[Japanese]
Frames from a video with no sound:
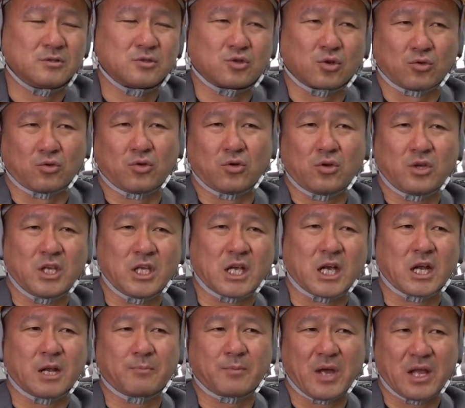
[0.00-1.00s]
ちょっといい
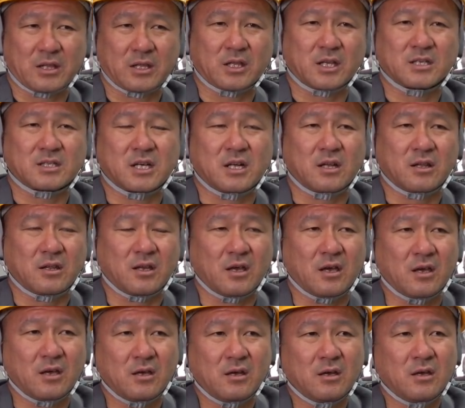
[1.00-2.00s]
金パって出され
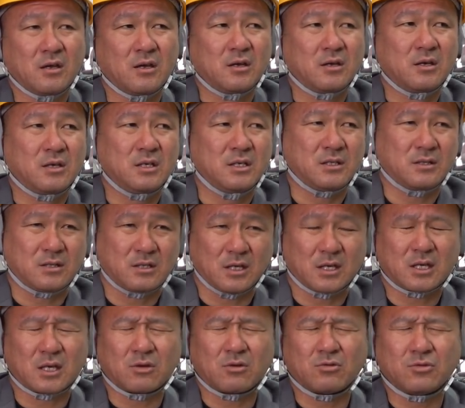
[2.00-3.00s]
て、行っ
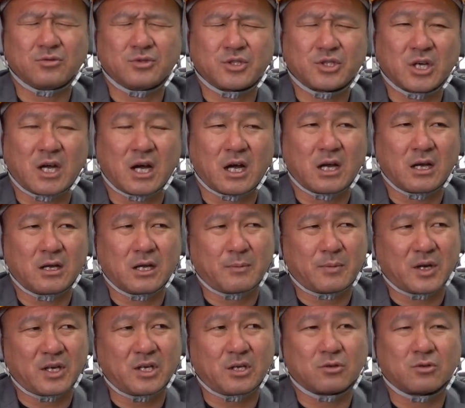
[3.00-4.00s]
て、結局うちが、やっ
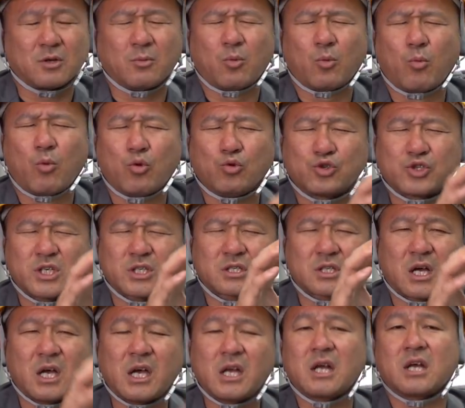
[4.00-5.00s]
ぱいいけど、でももううちは
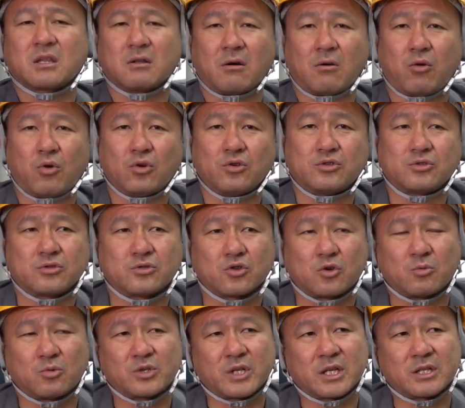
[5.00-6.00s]
使えないんだわ、法律
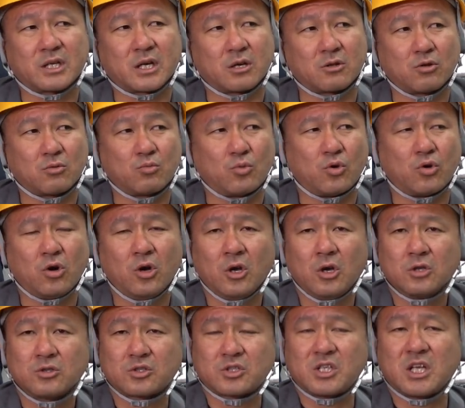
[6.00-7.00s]
上もなんだけど、も
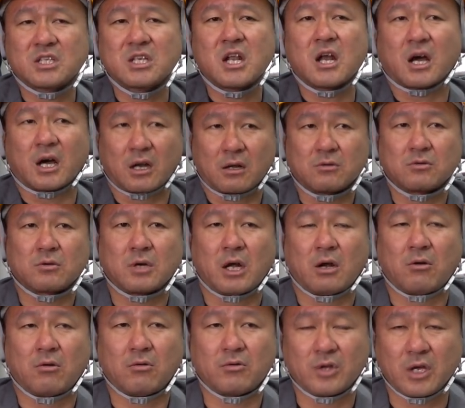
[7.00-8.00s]
う突き出さなから、
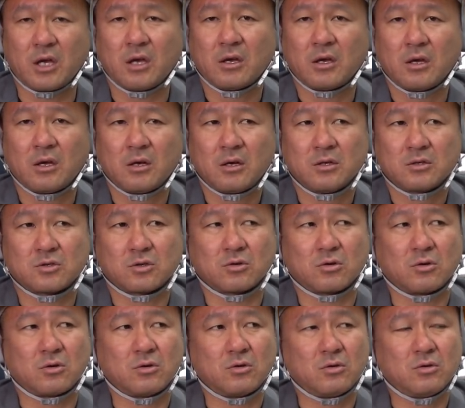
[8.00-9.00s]
あのね、そ
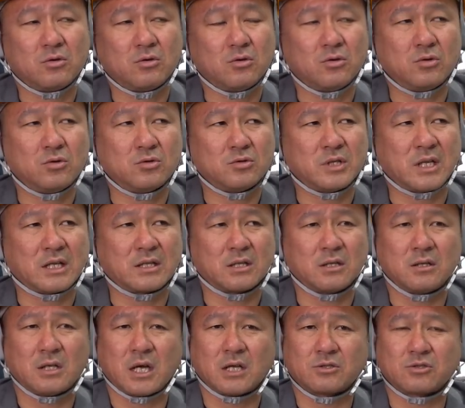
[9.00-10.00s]
の、な
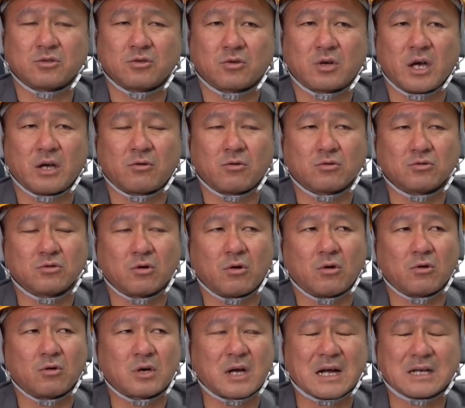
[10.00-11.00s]
ん、なんちゅうの外国
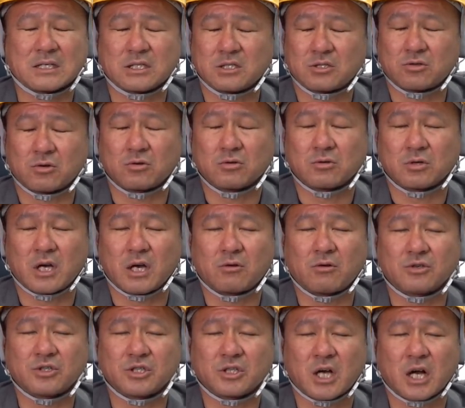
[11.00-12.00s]
の管理しとる、外
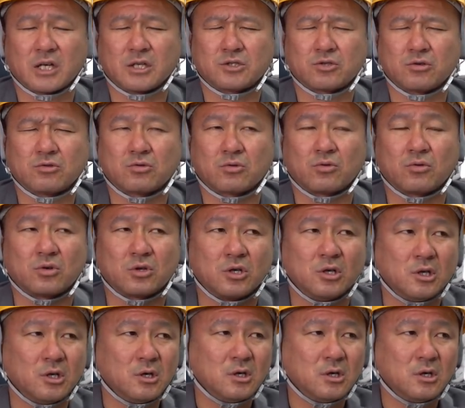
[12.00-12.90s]
国人管理しとるところに、